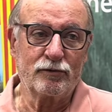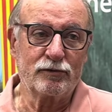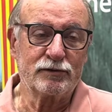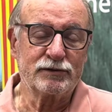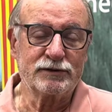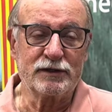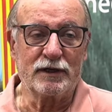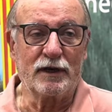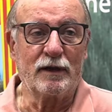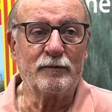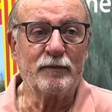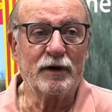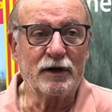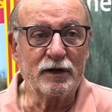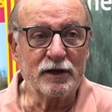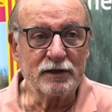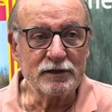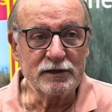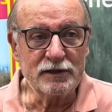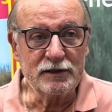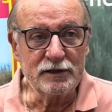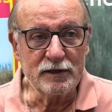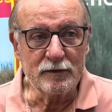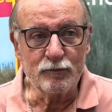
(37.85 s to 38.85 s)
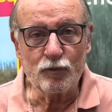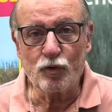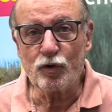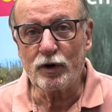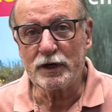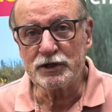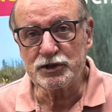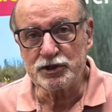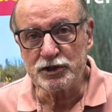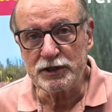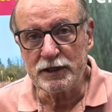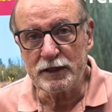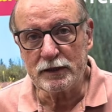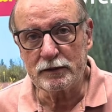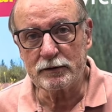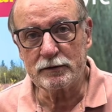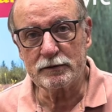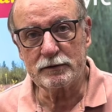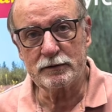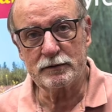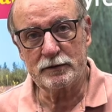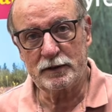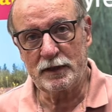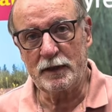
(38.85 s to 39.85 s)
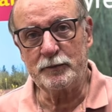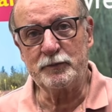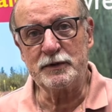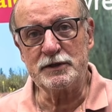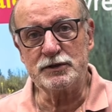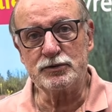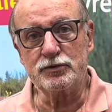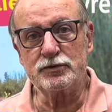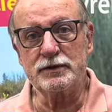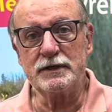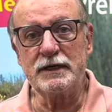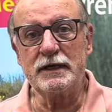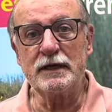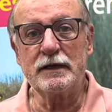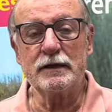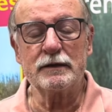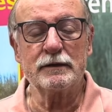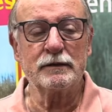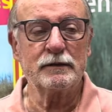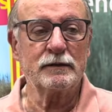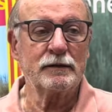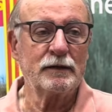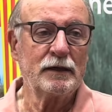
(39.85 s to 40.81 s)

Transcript: c'est la maladie hémorragique épisodique.